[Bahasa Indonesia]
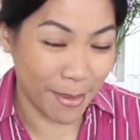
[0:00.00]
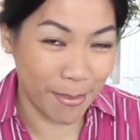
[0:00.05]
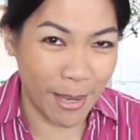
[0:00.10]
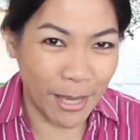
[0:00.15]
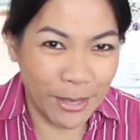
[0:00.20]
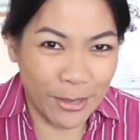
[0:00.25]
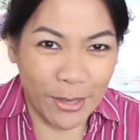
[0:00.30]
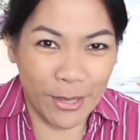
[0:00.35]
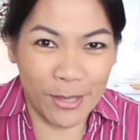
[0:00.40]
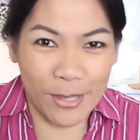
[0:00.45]

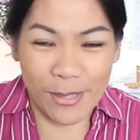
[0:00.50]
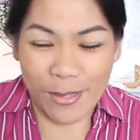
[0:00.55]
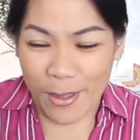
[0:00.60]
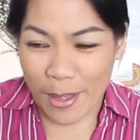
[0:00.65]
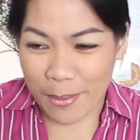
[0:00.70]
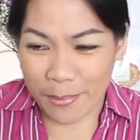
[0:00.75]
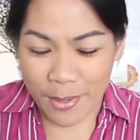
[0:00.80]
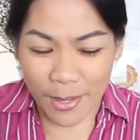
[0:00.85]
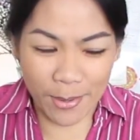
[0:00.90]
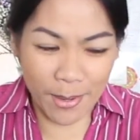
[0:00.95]
dibantuin
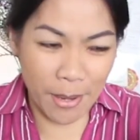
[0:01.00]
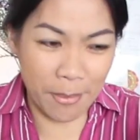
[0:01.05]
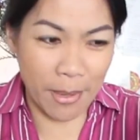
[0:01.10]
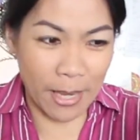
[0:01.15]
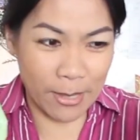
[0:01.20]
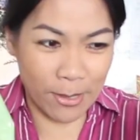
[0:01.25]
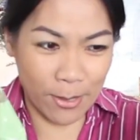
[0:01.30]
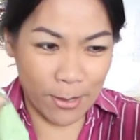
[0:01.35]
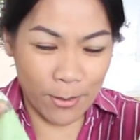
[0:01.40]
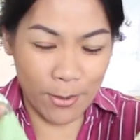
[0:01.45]
suami udah
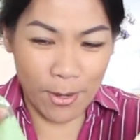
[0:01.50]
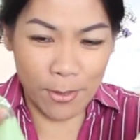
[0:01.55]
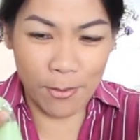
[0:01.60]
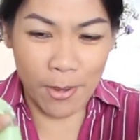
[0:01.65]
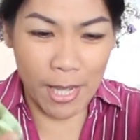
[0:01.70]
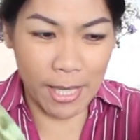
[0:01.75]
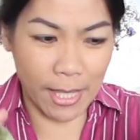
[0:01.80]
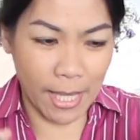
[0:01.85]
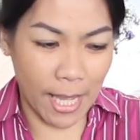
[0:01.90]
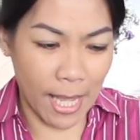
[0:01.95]
masuk
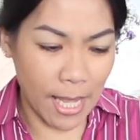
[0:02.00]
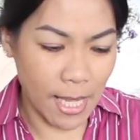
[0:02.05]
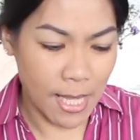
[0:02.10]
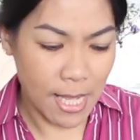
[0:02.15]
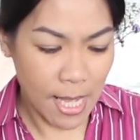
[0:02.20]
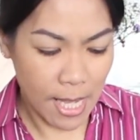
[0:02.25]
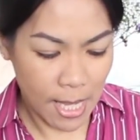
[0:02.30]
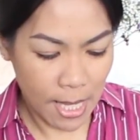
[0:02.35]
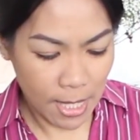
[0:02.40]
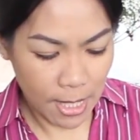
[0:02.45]
dua-duanya
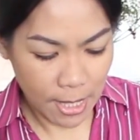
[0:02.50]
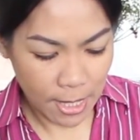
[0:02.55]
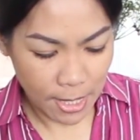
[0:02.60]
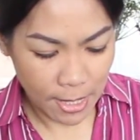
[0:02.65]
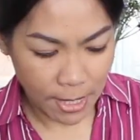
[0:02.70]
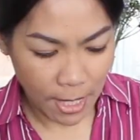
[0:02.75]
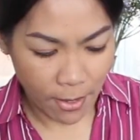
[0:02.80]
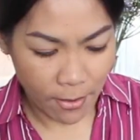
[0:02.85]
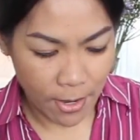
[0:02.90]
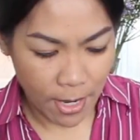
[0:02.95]

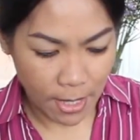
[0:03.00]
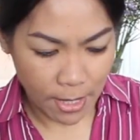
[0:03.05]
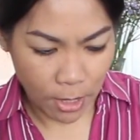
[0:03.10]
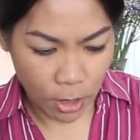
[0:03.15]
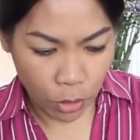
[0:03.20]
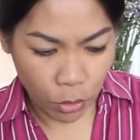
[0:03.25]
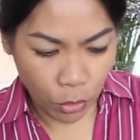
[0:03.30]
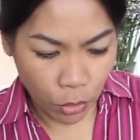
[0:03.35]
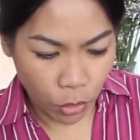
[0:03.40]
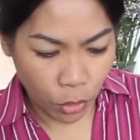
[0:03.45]
saya udah
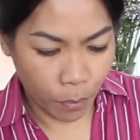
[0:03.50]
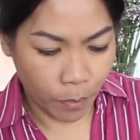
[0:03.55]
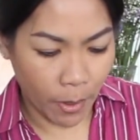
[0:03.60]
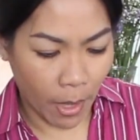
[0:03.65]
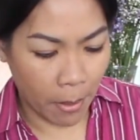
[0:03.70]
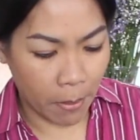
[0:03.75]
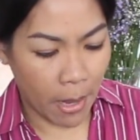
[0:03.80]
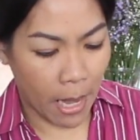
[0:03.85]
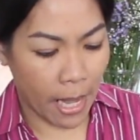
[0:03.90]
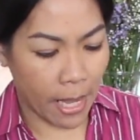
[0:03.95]
tutup
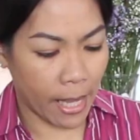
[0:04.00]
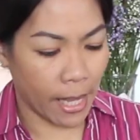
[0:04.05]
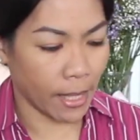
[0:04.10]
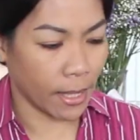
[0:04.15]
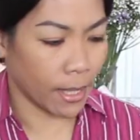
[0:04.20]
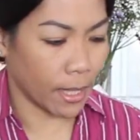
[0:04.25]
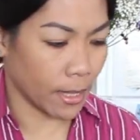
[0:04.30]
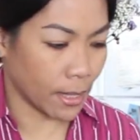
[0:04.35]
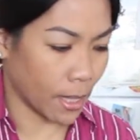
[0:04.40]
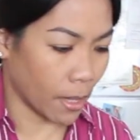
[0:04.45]
yang
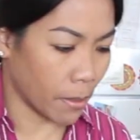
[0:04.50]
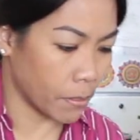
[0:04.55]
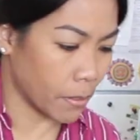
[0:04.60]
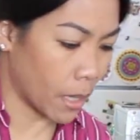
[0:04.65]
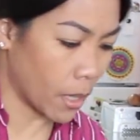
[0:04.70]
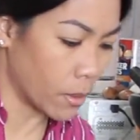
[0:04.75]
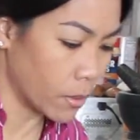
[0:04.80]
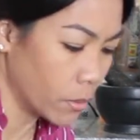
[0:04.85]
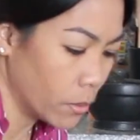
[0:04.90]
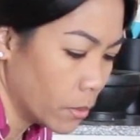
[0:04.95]
baik kita
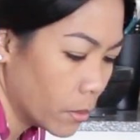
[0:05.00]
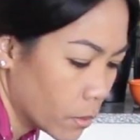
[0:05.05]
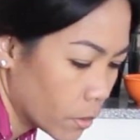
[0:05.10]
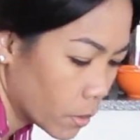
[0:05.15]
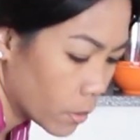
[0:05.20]
mau